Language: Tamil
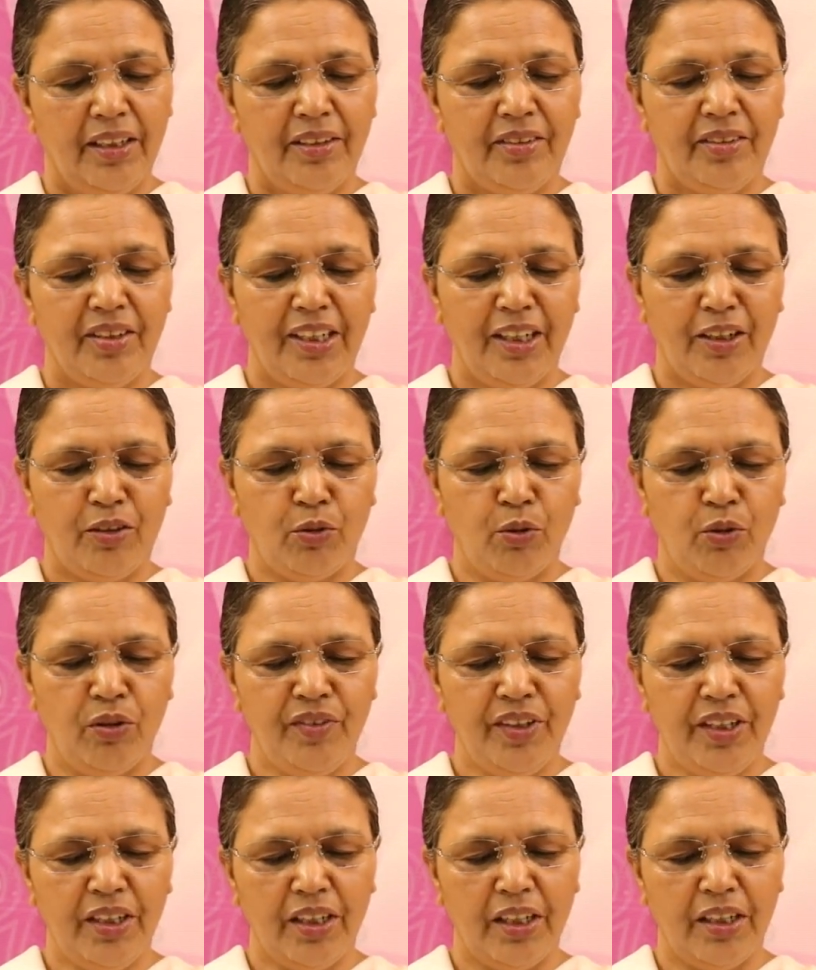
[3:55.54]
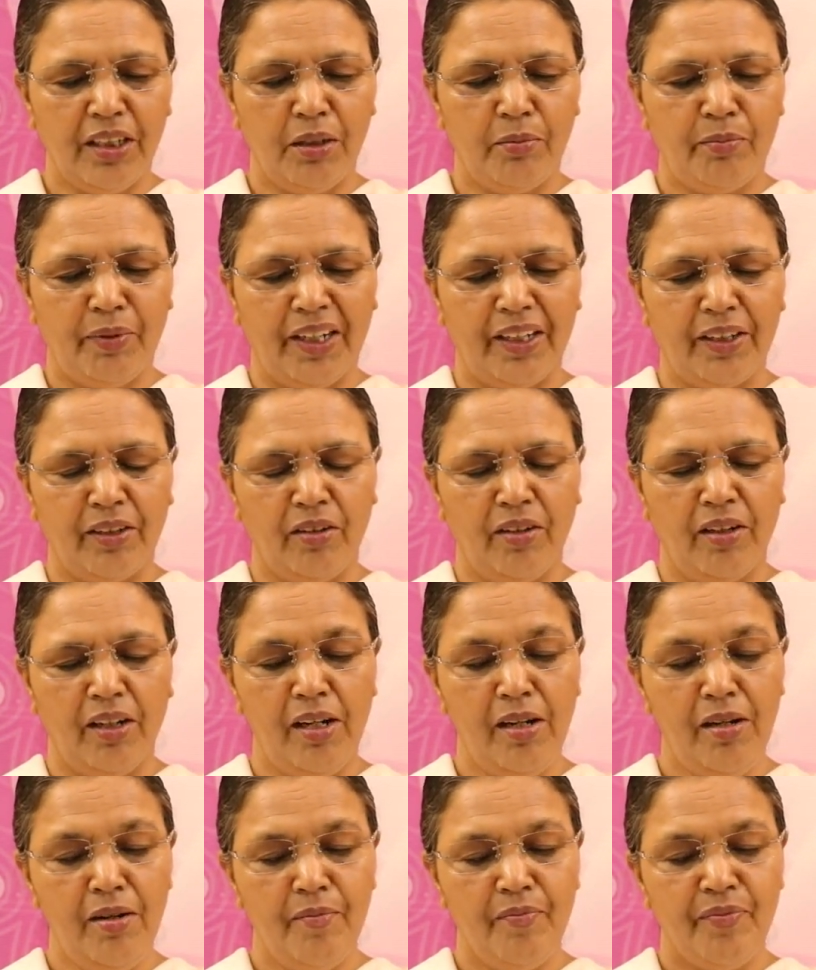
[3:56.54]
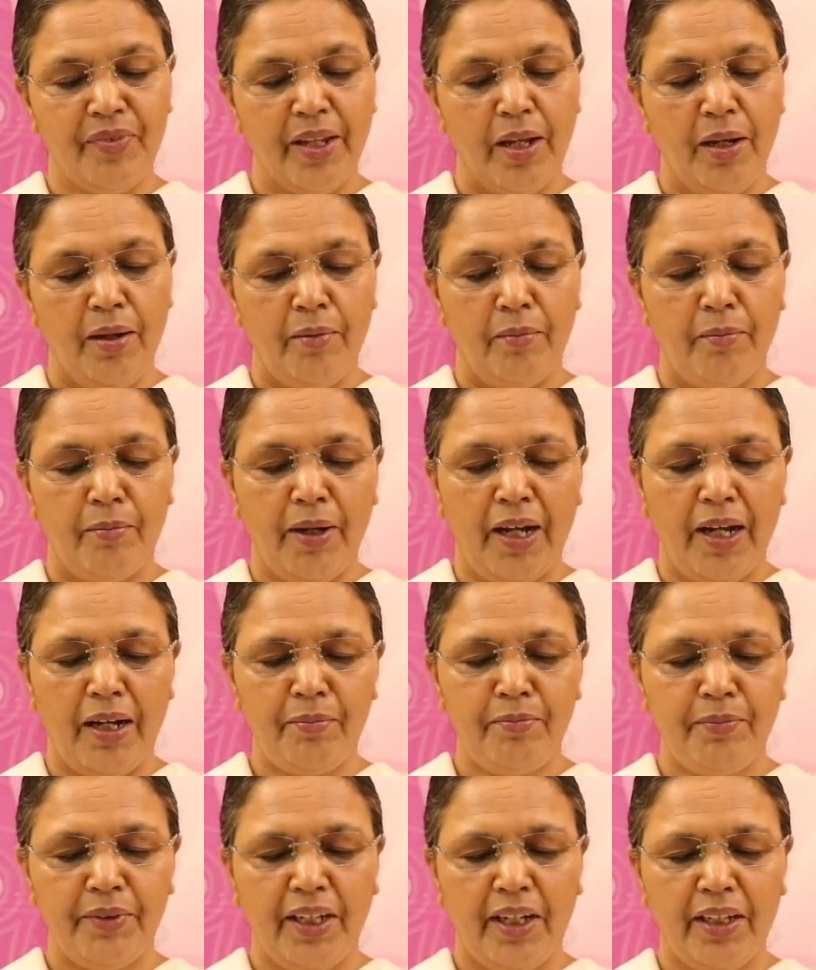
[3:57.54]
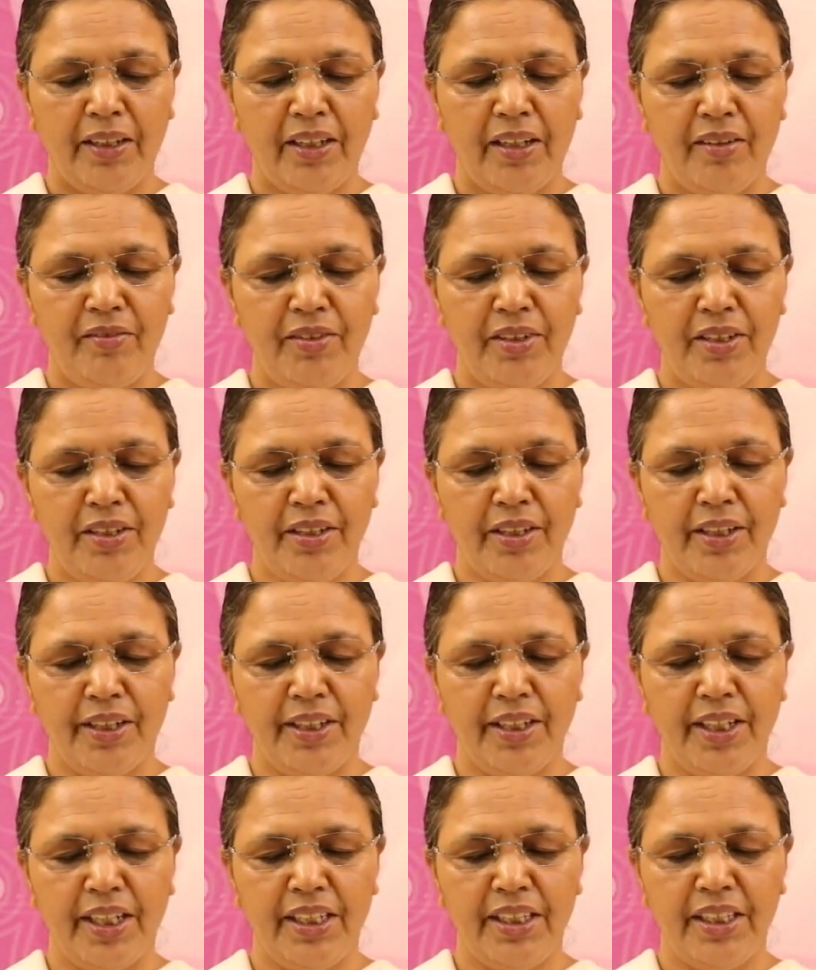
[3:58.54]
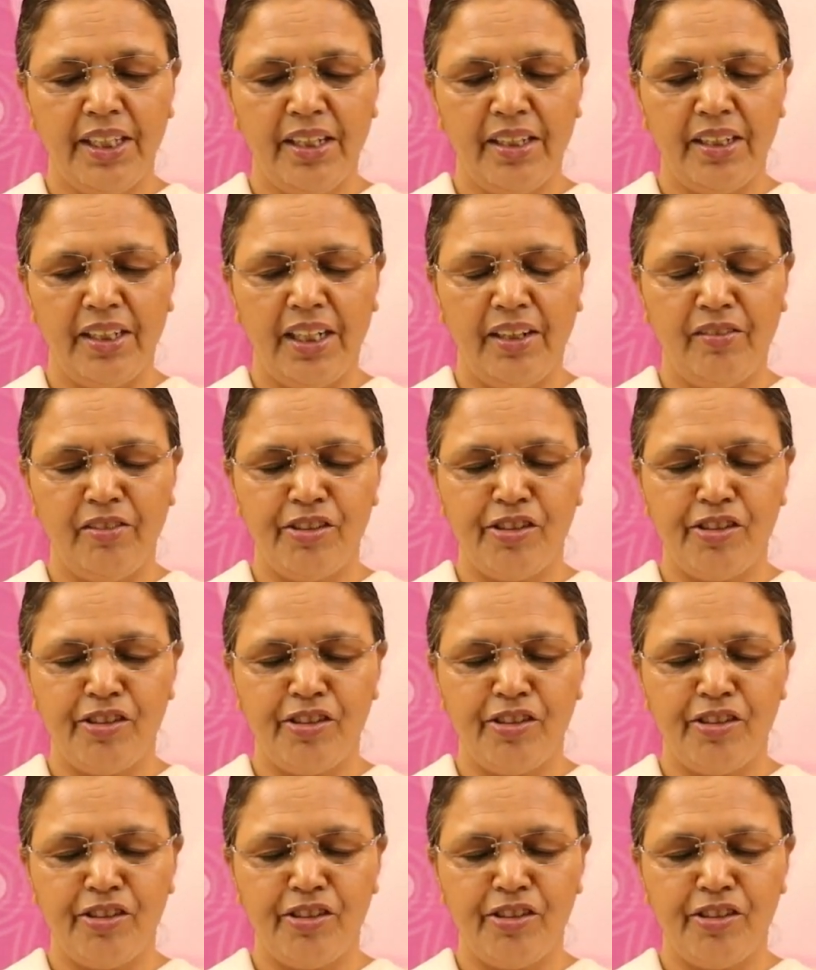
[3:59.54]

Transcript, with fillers: சில கோவில்களில் பாருங்கள் பாப்தாதாவின் இணைந்த நினைவு